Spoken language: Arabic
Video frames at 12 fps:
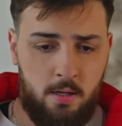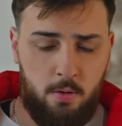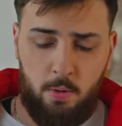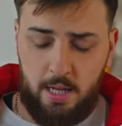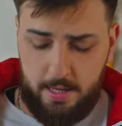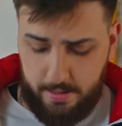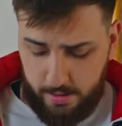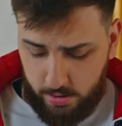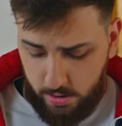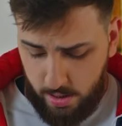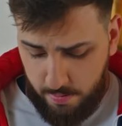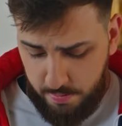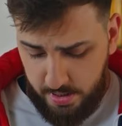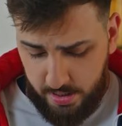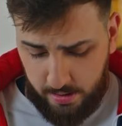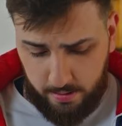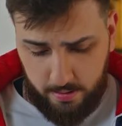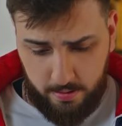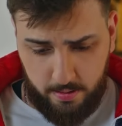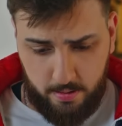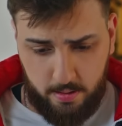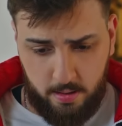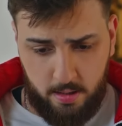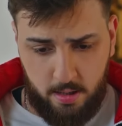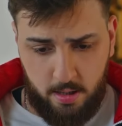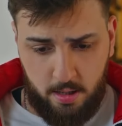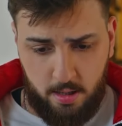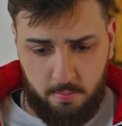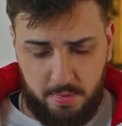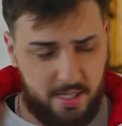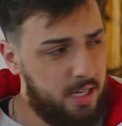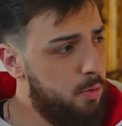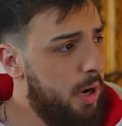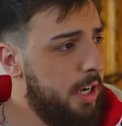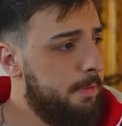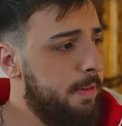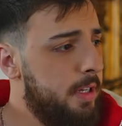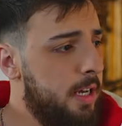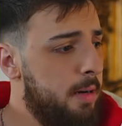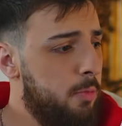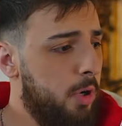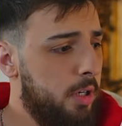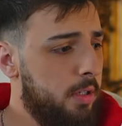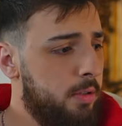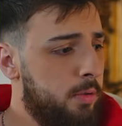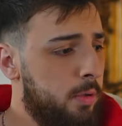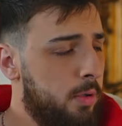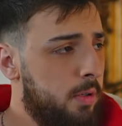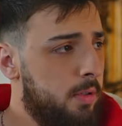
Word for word: والله أنا خجلان منك بس كل واحد فينا همه على قده